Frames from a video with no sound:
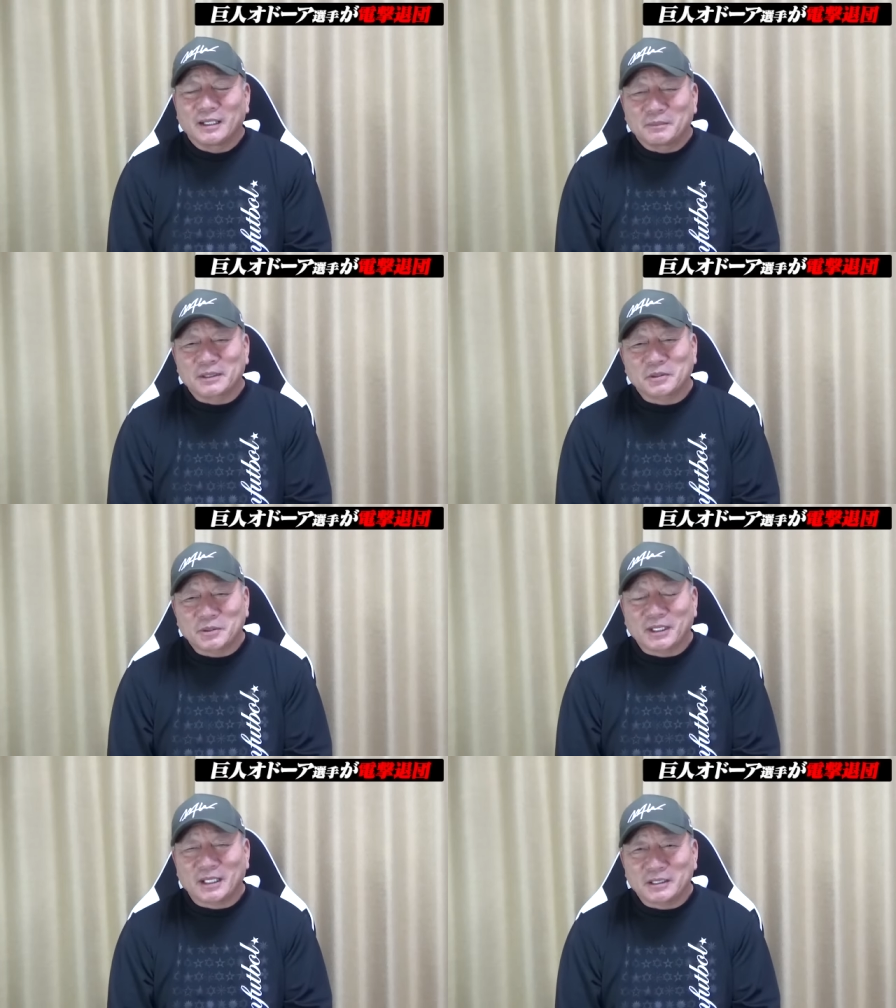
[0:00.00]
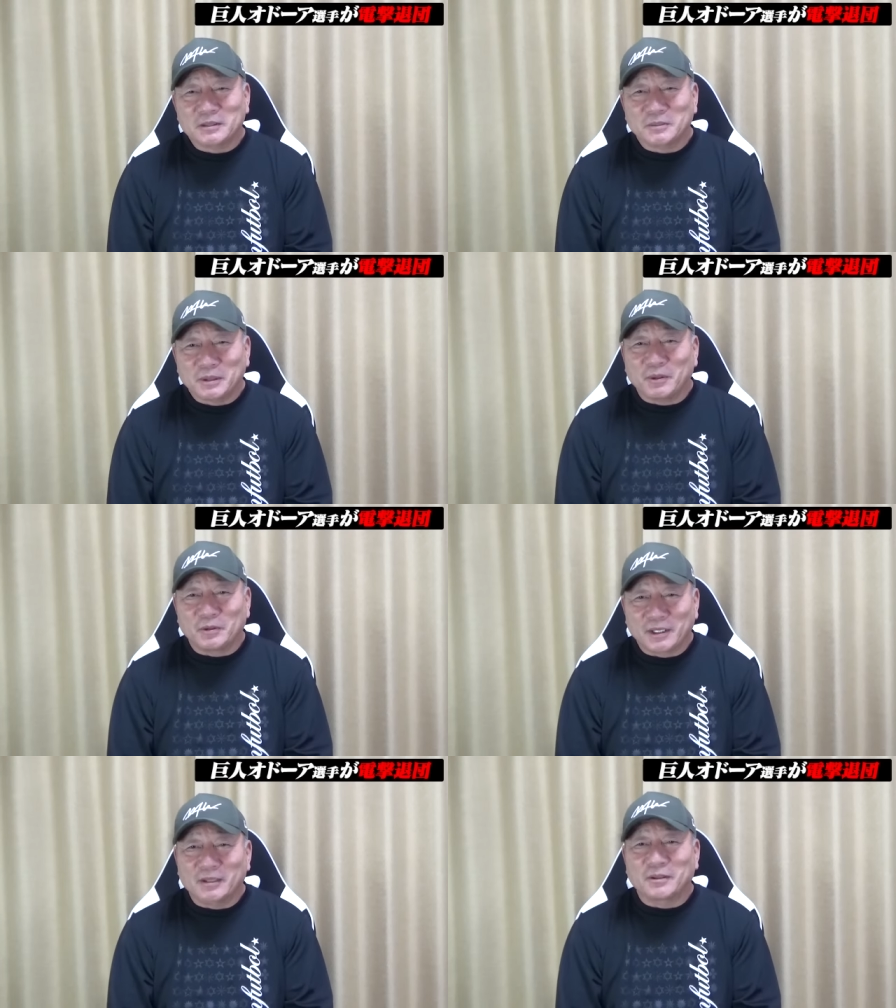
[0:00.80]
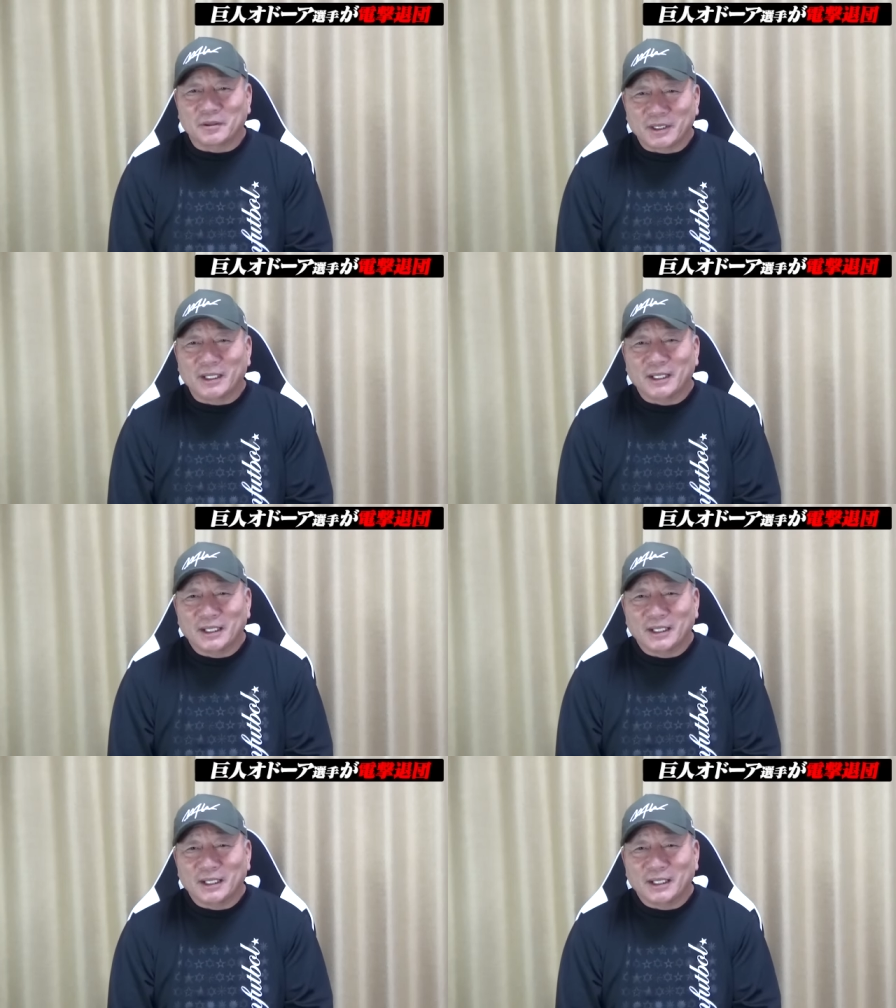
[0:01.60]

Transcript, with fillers: まあそんな感じにも受けるよね。